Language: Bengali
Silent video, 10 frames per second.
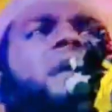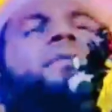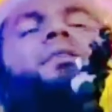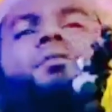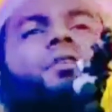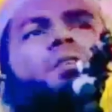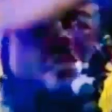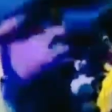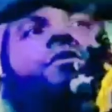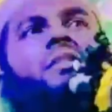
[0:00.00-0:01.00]
আজকে
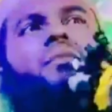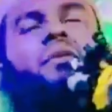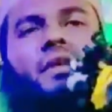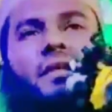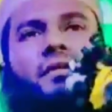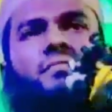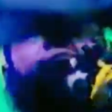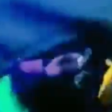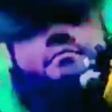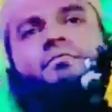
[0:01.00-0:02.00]
জলসাপ করতে দেবেন এরা
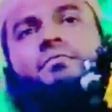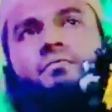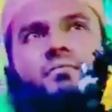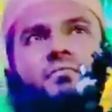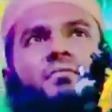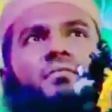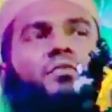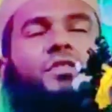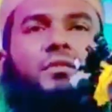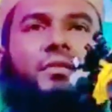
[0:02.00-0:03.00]

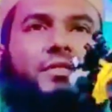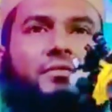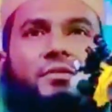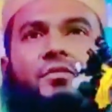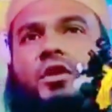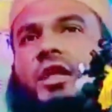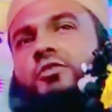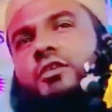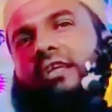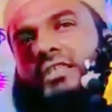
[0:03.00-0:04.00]
বুঝতে পারছি আমি গলায়
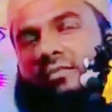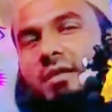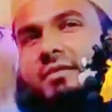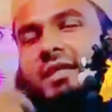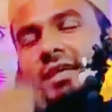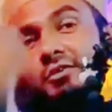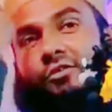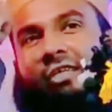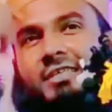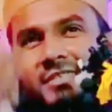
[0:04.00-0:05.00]
ঢুকে যাচ্ছে বারবার নাকে
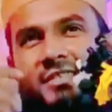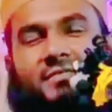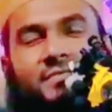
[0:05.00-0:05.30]
ঢুকে যাচ্ছে